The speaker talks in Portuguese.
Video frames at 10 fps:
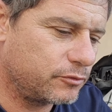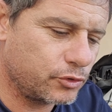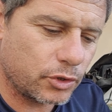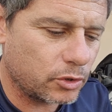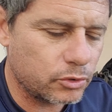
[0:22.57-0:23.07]

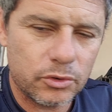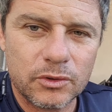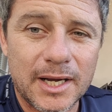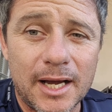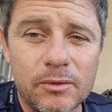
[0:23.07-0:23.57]
Funcionou tudo no
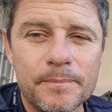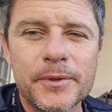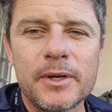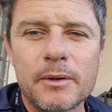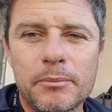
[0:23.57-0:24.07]
carro,
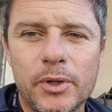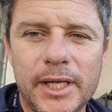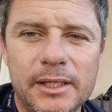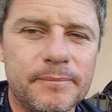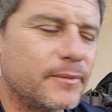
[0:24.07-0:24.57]

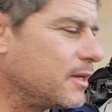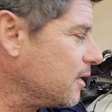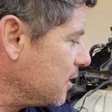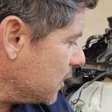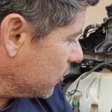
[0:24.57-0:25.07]
porém,
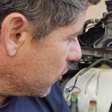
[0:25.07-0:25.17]
eu